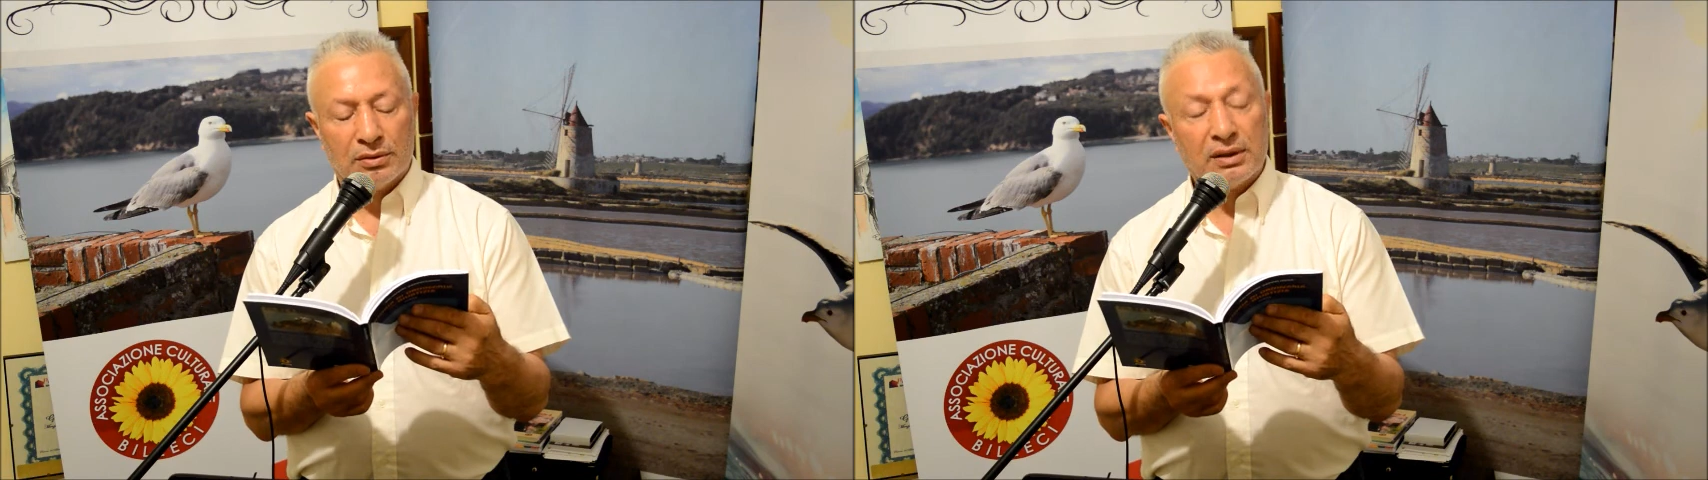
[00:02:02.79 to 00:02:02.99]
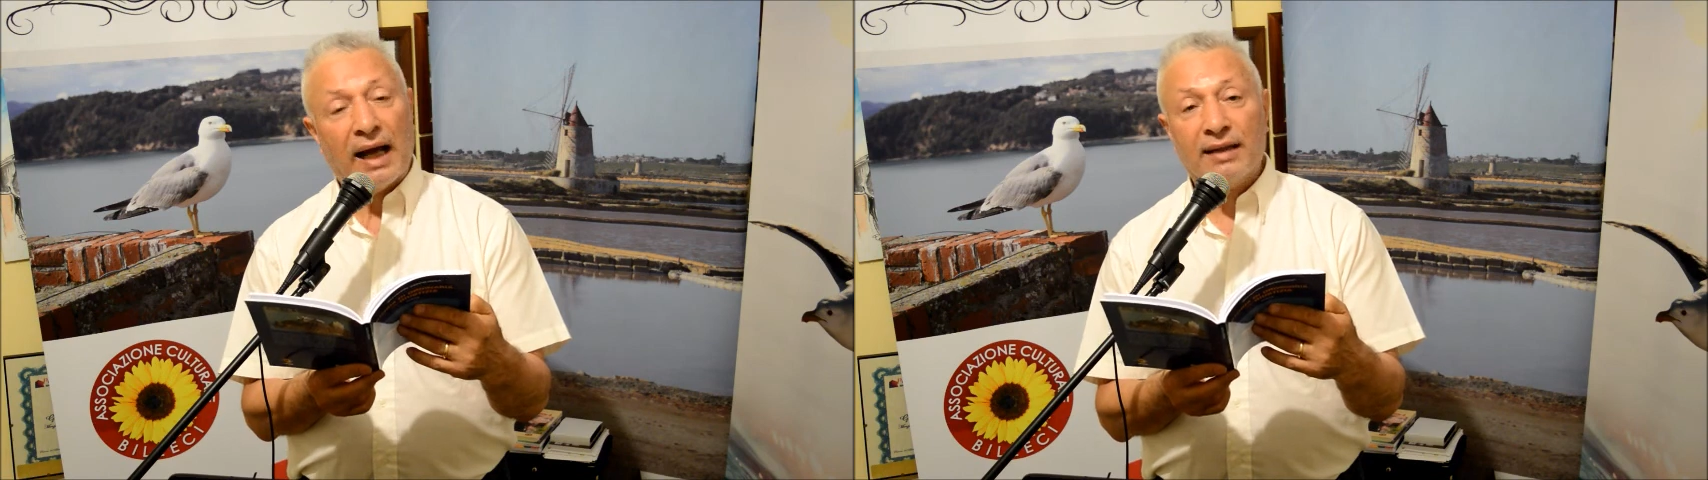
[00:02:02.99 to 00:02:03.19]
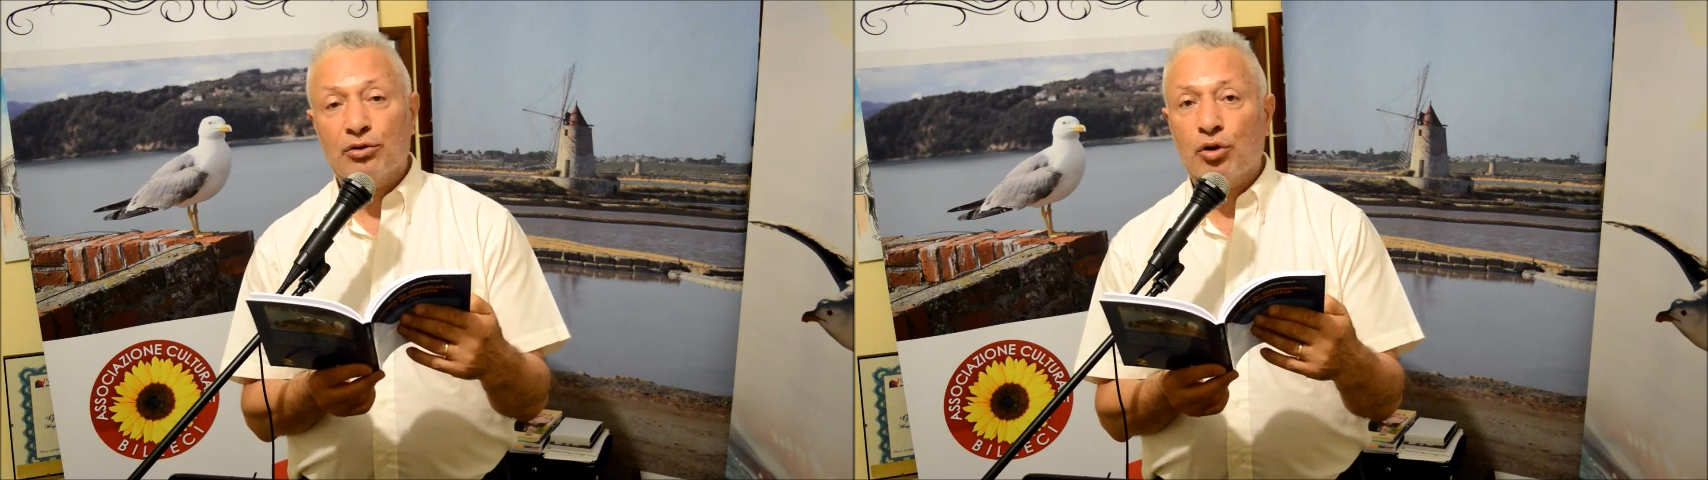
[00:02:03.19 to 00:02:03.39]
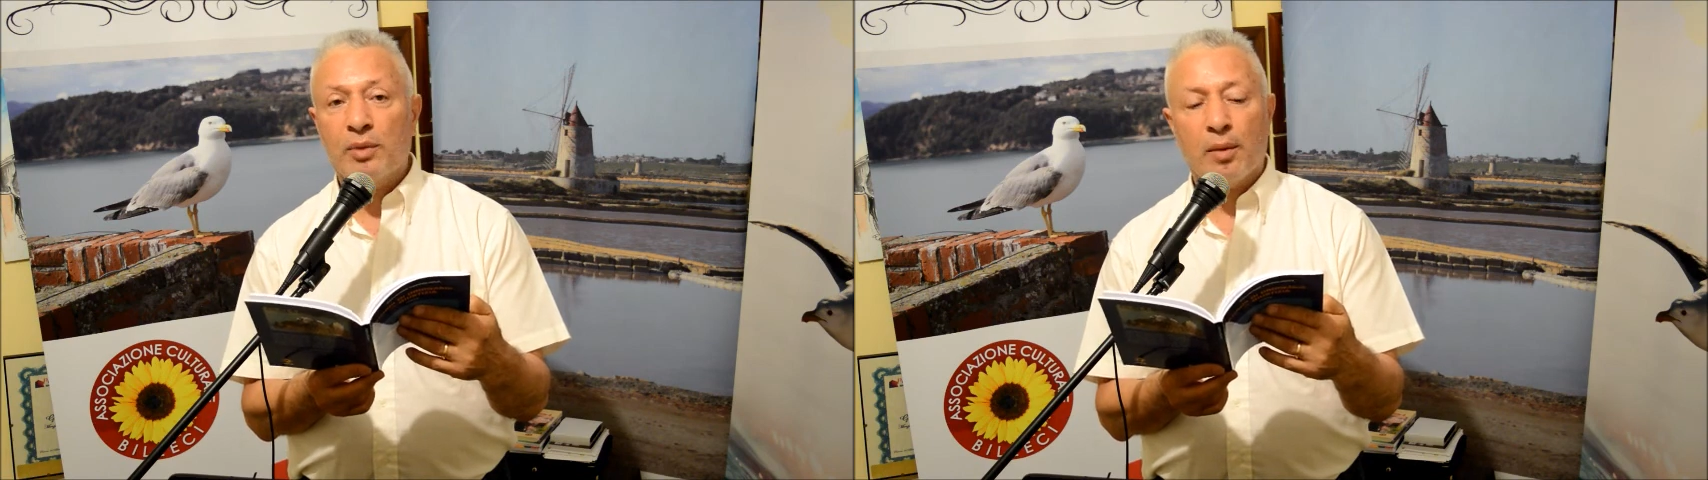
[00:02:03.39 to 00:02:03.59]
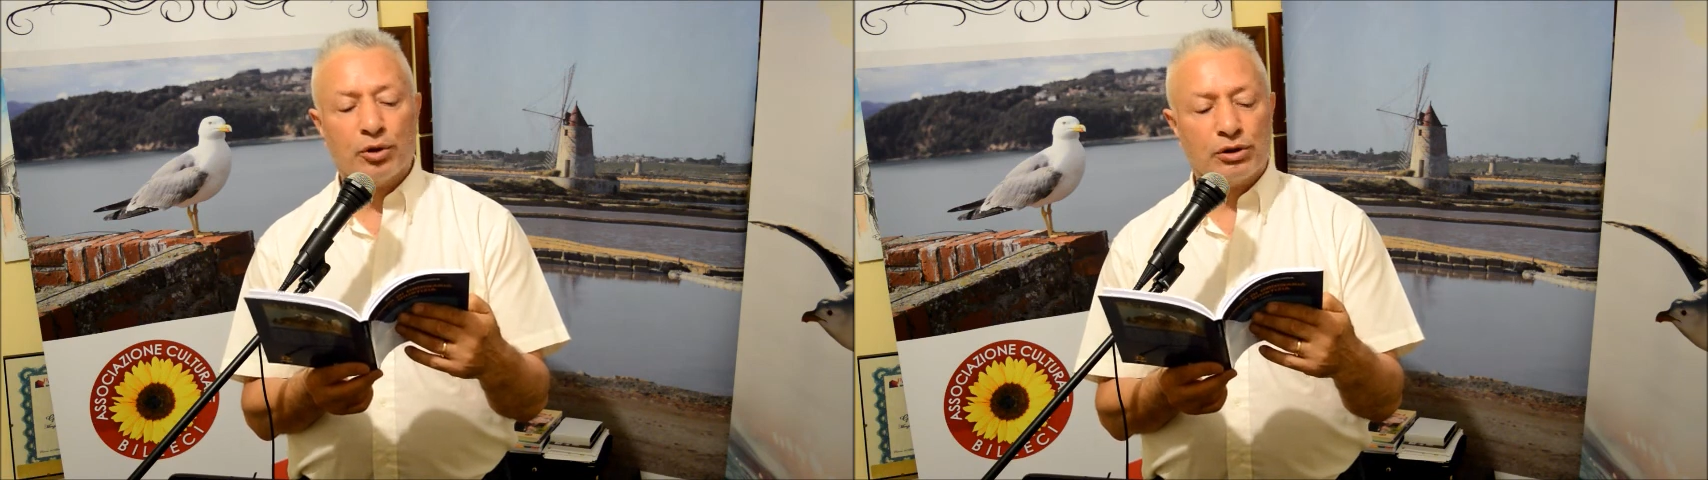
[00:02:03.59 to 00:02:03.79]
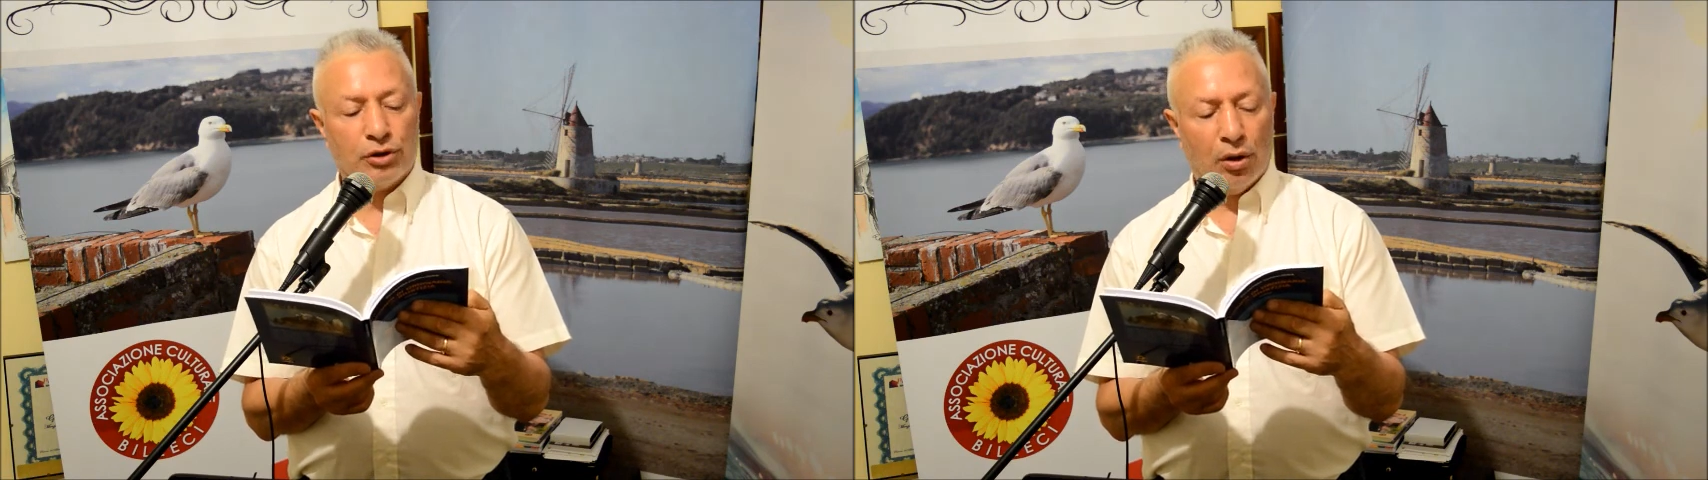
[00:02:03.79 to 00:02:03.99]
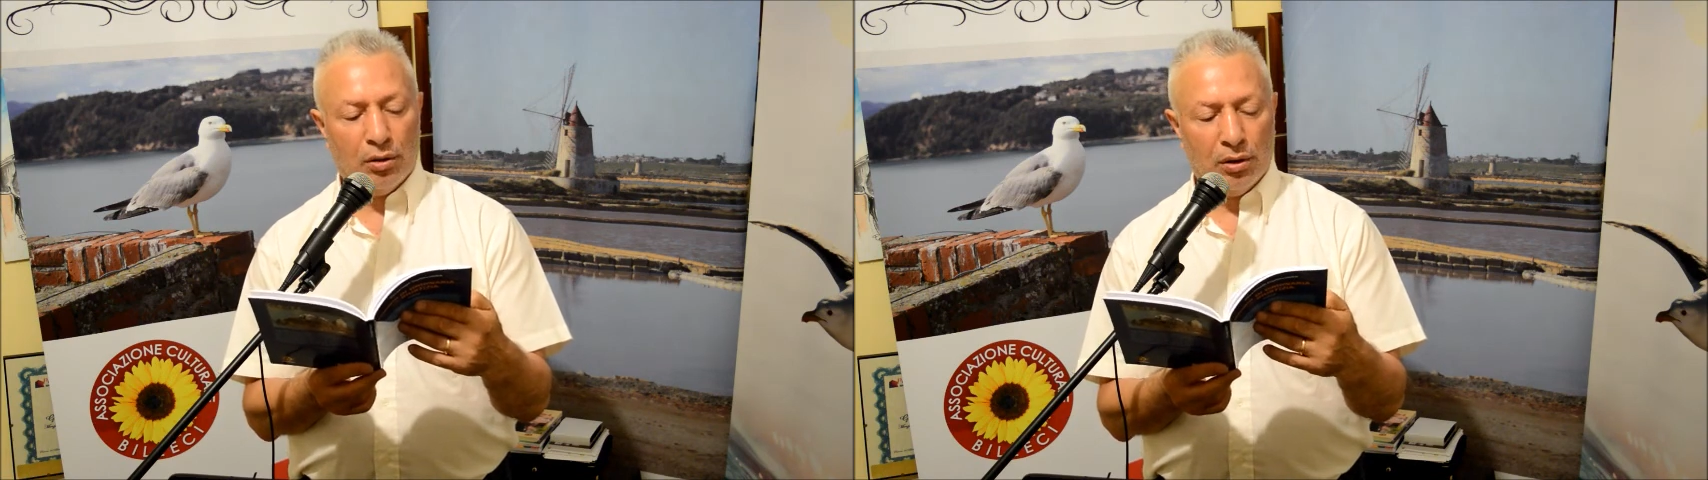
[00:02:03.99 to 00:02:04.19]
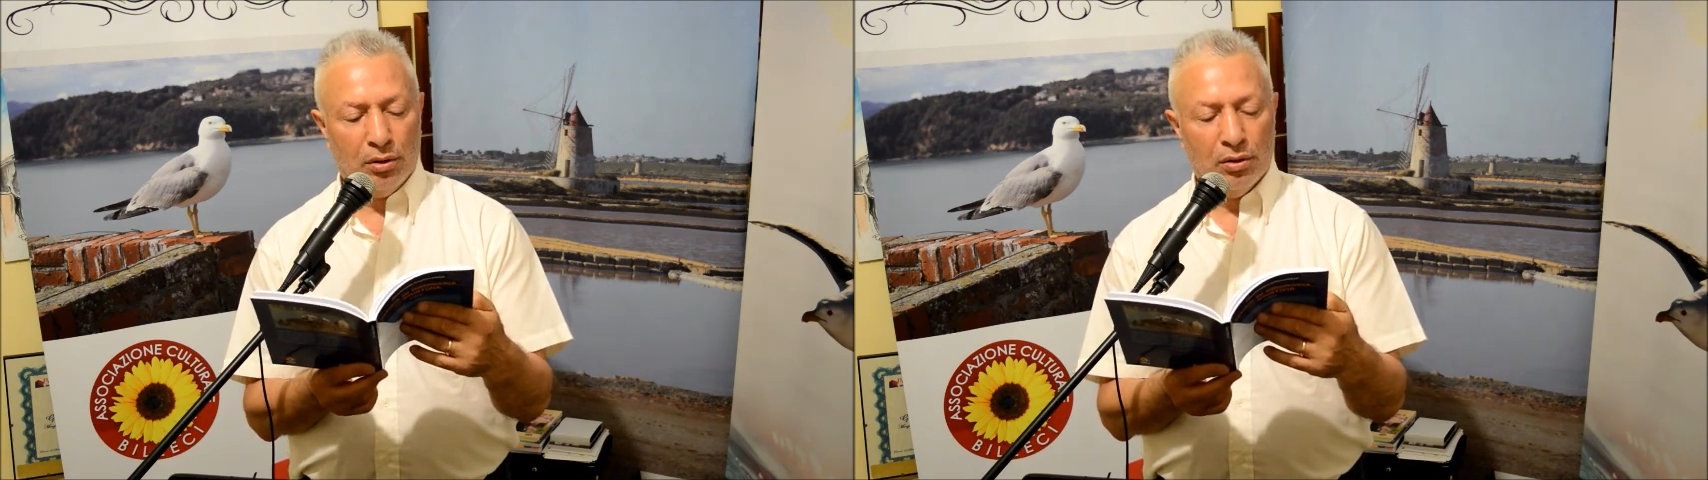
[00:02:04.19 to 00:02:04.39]
tanto mi
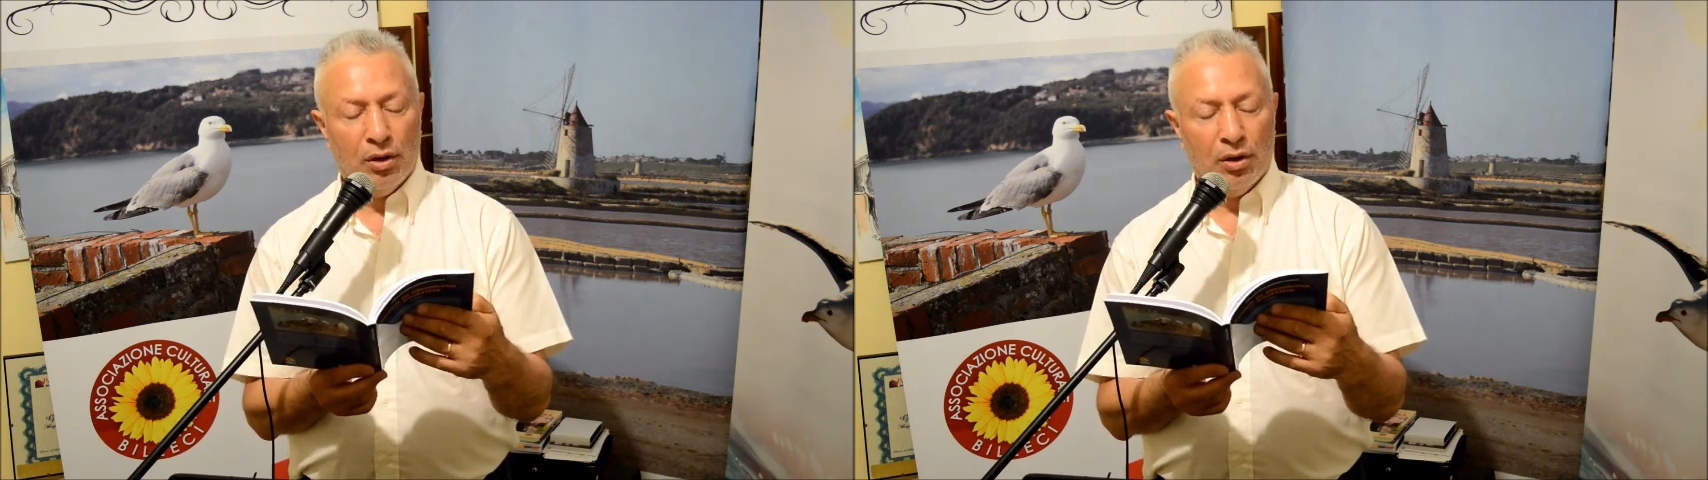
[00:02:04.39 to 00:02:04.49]
emoziono,